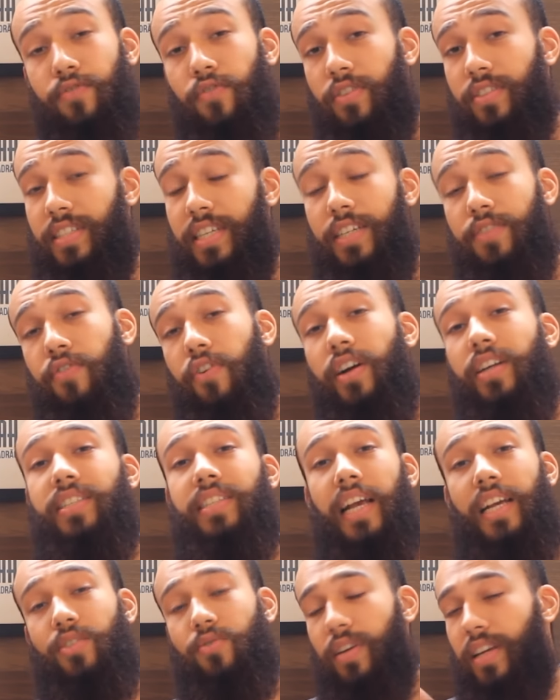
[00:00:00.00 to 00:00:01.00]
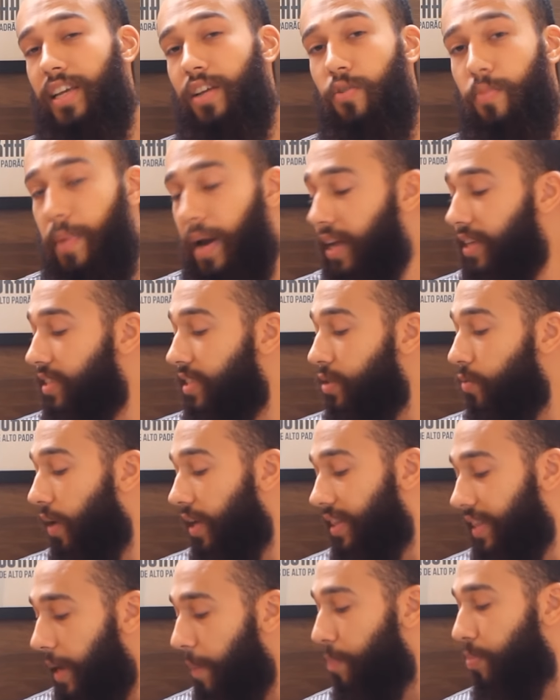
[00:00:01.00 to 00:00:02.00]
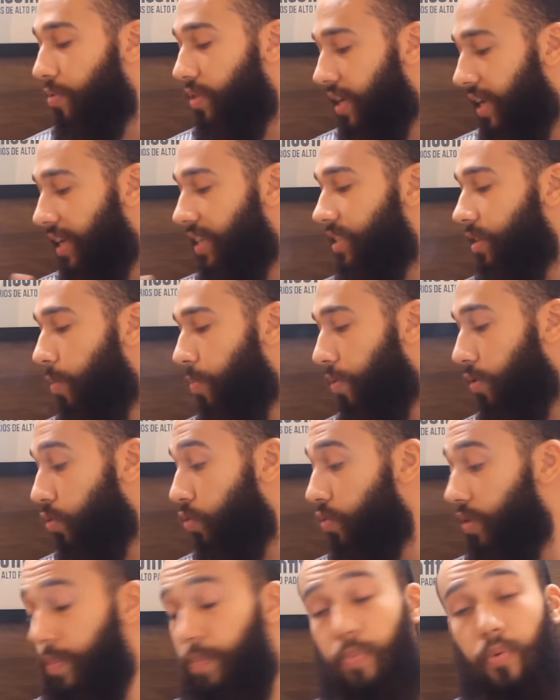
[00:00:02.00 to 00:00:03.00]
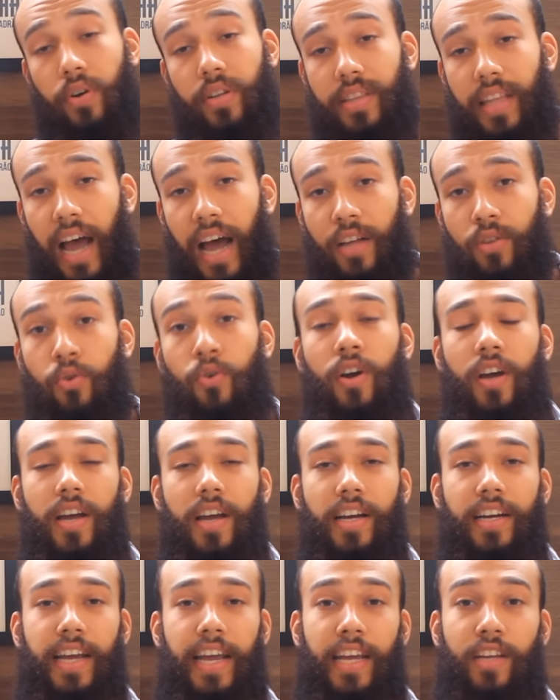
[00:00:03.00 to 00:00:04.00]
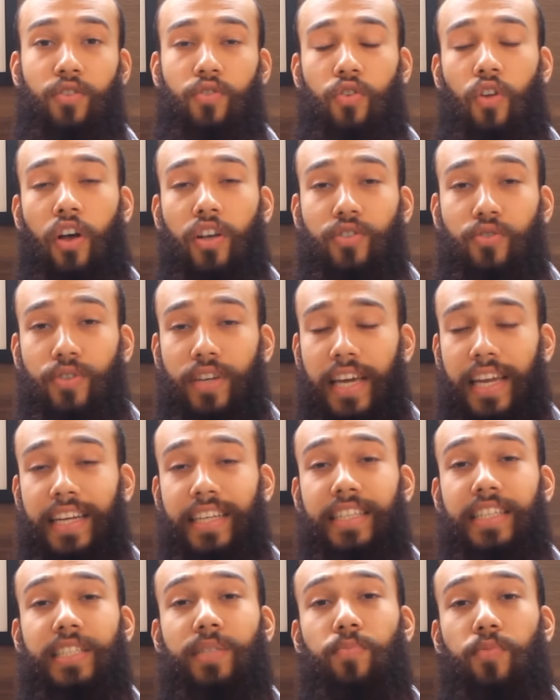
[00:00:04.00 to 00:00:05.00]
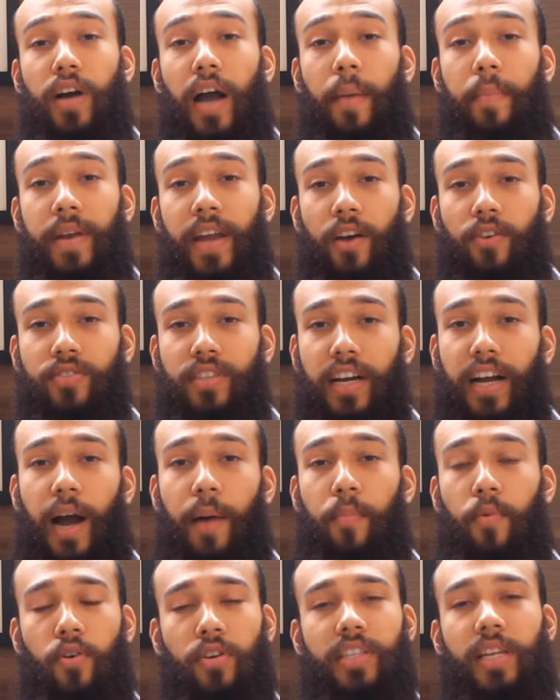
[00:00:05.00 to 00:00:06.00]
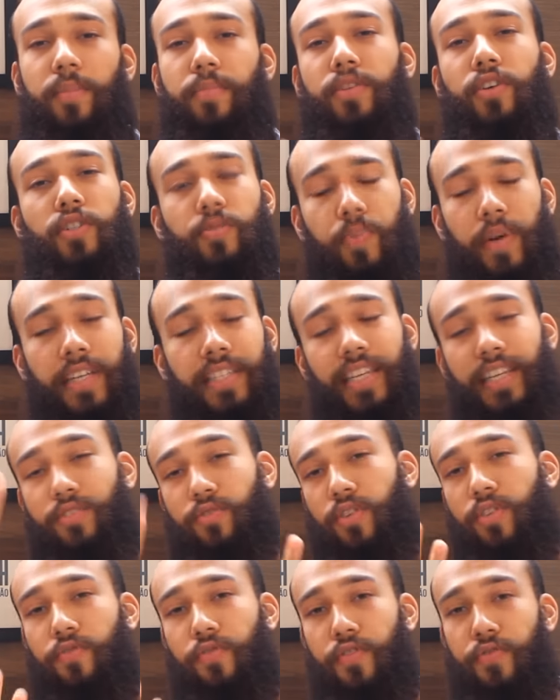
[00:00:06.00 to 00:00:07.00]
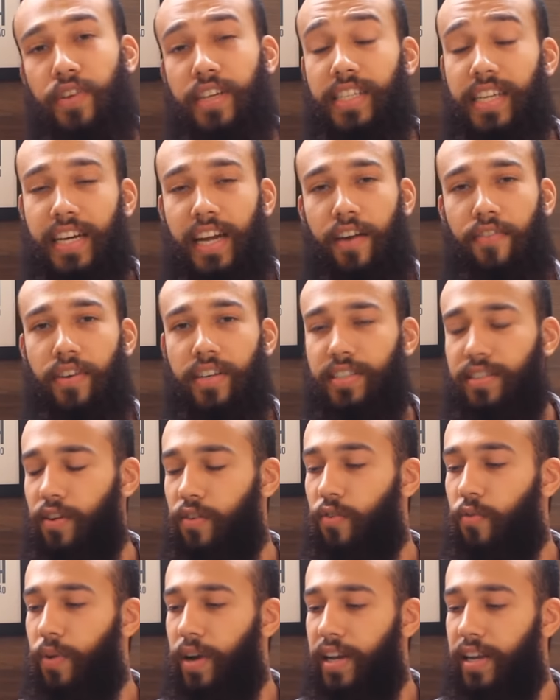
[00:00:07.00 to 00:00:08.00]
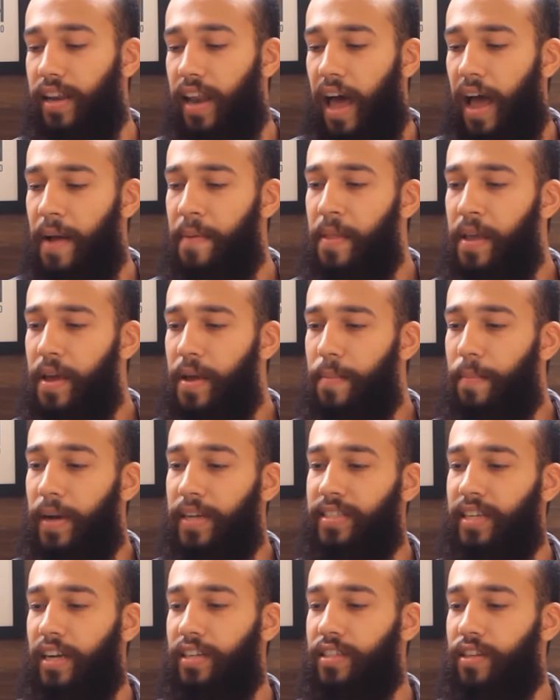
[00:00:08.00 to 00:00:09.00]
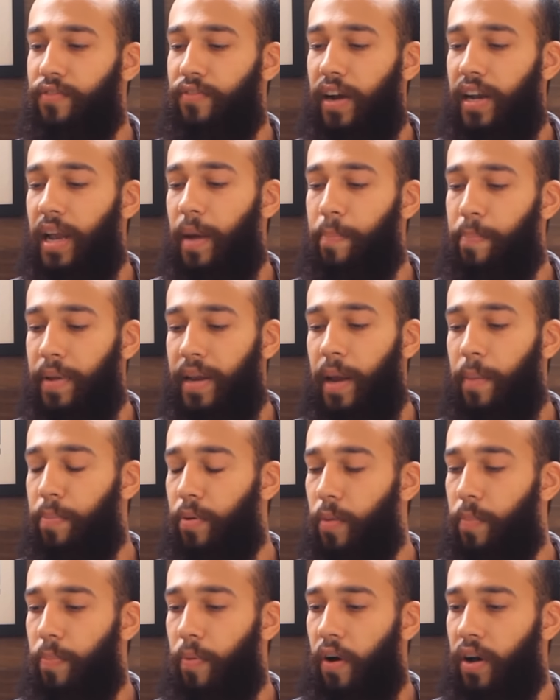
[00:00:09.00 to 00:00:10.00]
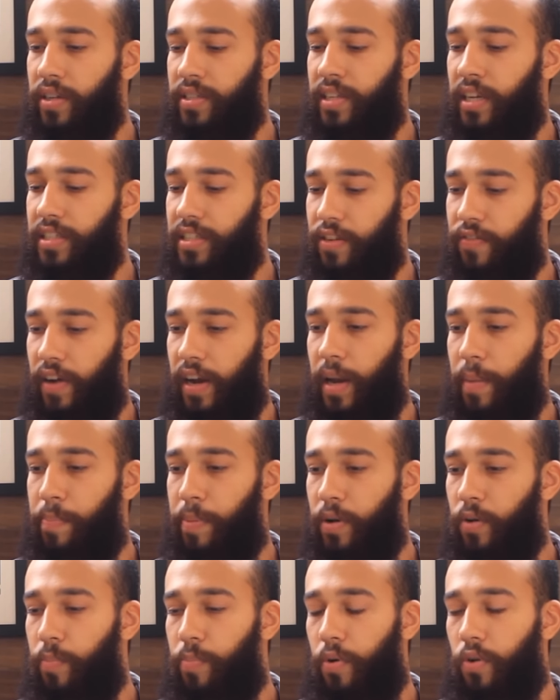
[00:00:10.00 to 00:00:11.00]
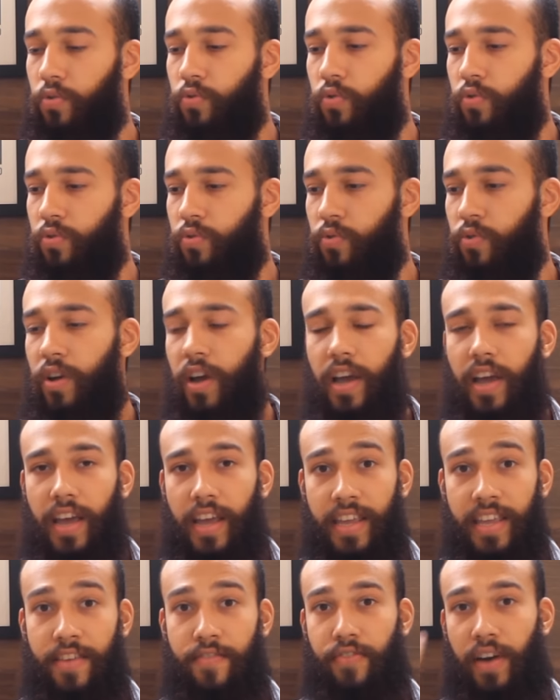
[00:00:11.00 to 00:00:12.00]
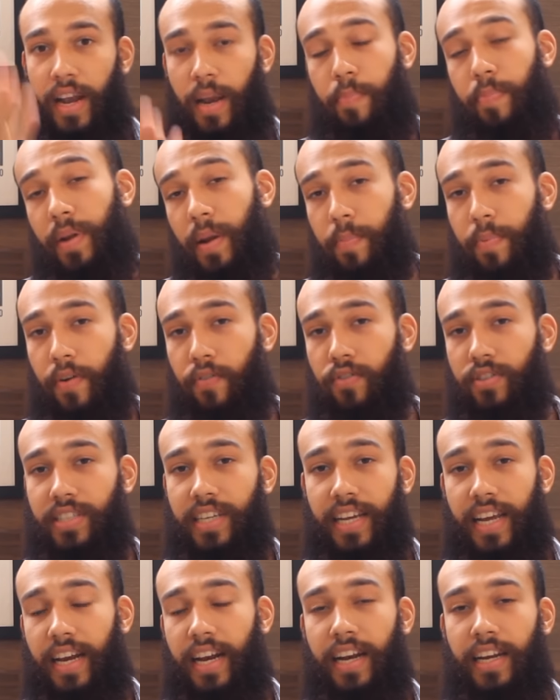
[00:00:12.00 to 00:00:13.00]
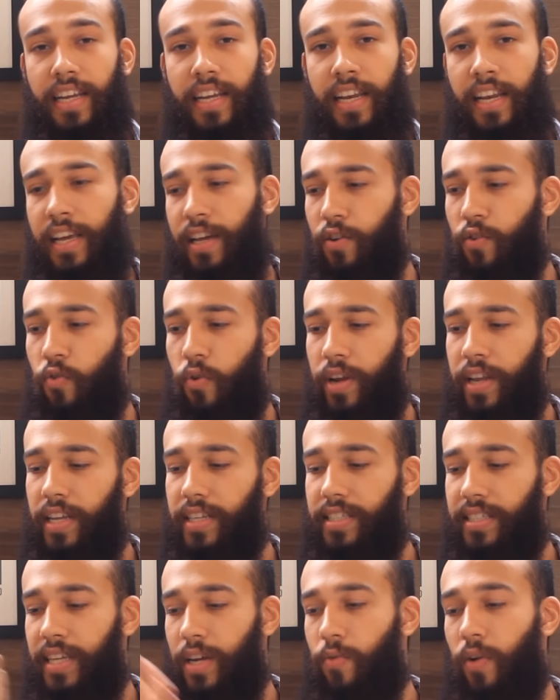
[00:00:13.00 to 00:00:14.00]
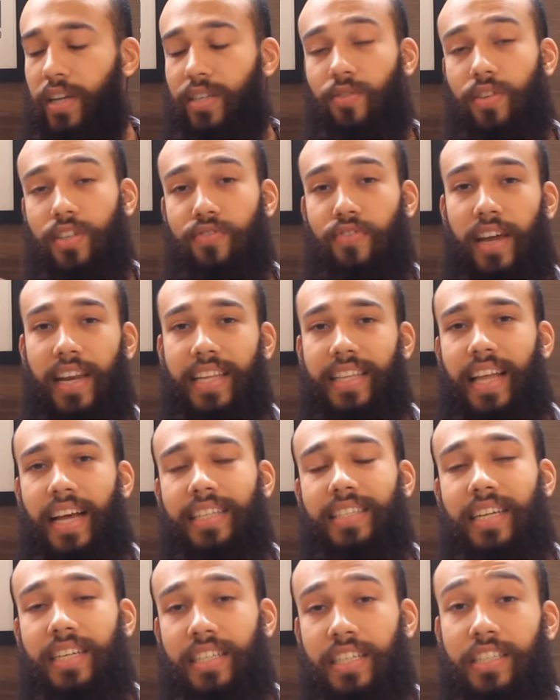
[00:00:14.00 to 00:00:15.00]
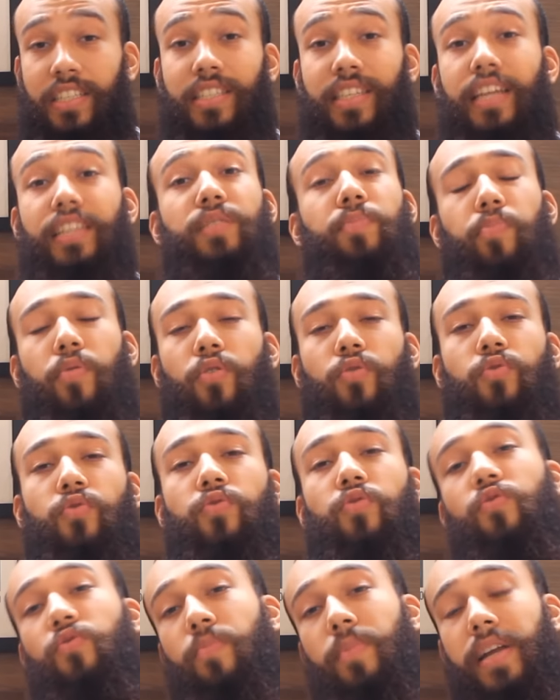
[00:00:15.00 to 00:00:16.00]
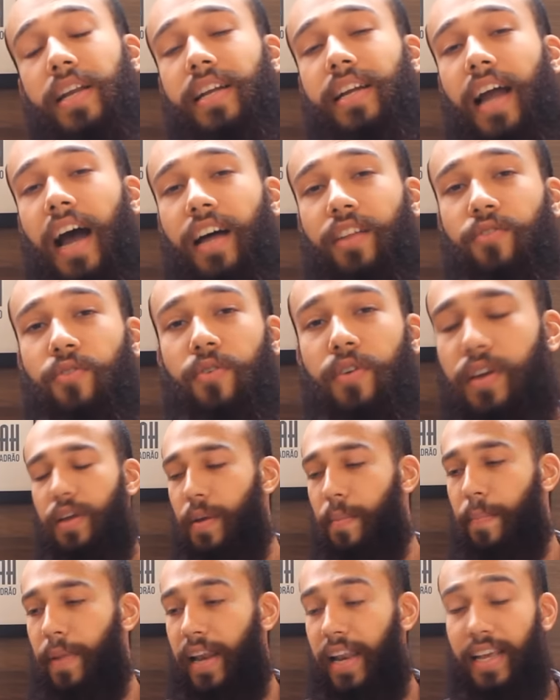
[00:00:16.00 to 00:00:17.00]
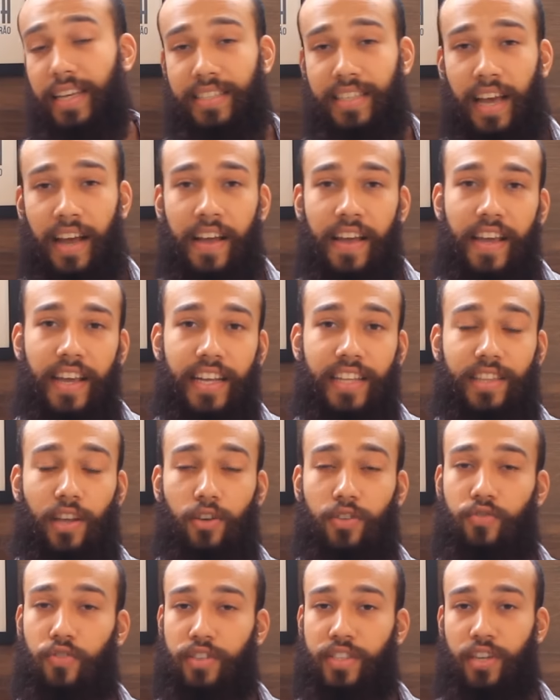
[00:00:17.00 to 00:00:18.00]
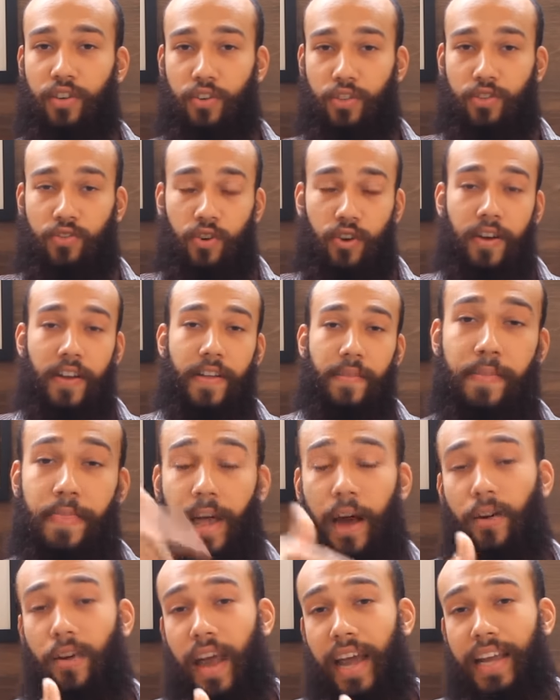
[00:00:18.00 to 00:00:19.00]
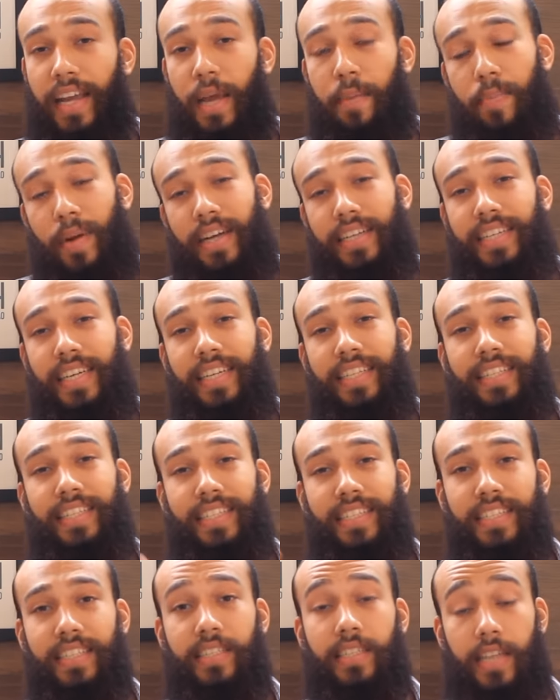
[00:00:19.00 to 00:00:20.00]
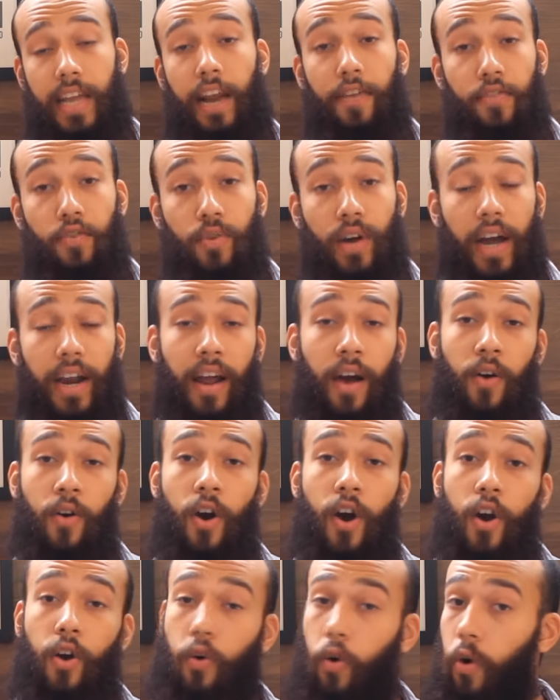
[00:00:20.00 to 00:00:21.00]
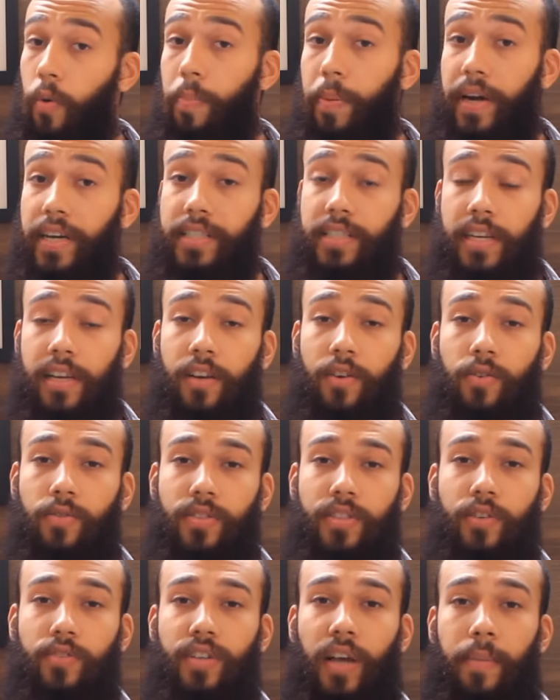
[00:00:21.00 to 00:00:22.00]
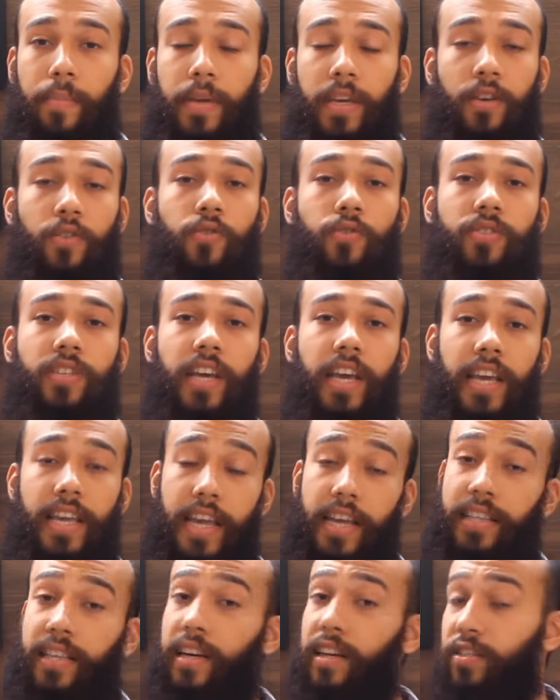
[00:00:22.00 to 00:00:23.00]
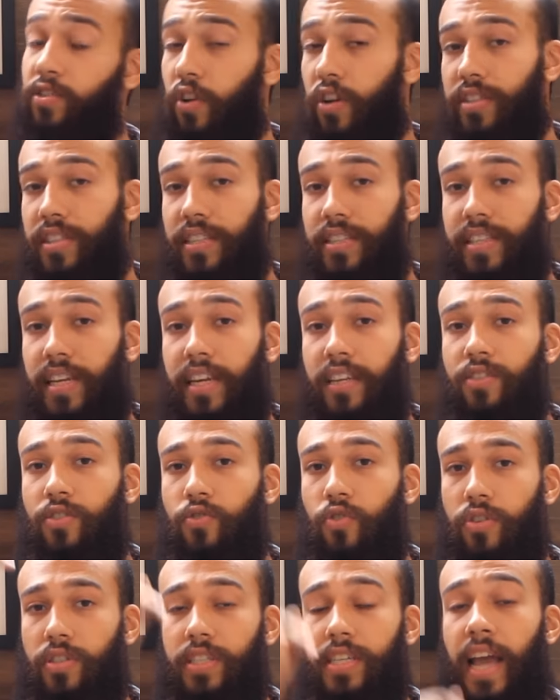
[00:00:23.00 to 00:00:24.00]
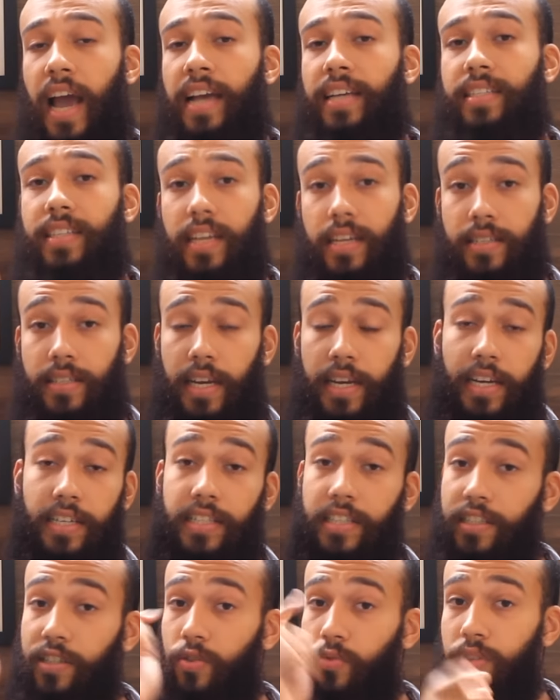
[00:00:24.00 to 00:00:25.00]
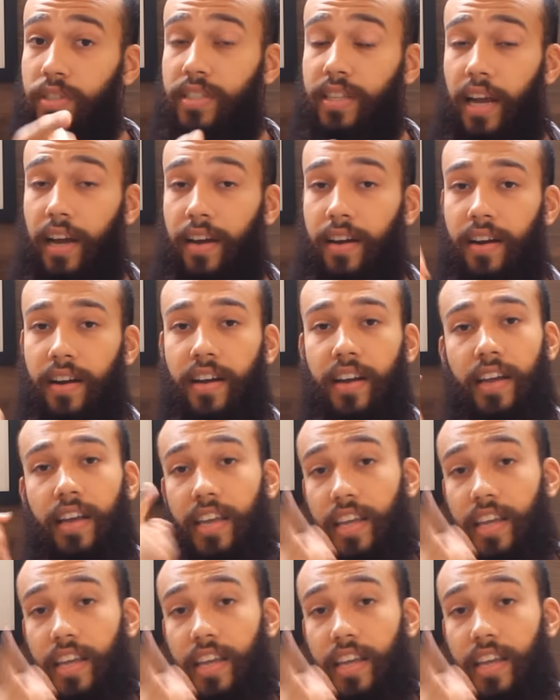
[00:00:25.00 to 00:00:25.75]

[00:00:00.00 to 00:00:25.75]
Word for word: se vocês vão achar isso aqui no Brasil, até porque esse é um produto importado. Ganhei do nosso queridíssimo Gabriel Sakamoto, ele me deu de presente quando fui fazer a gravação com ele lá. Mas acho que vale a pena a proposta, acho que vale a pena o produto e vale a pena para você que é narguileiro conhecer quais são as variedades que a gente tem de produto no mercado. Beleza? Então se você gostou, dá um like aí pra gente, se inscreve no canal, compartilha com seus amigos e entra nas nossas redes sociais. Segue a gente no Instagram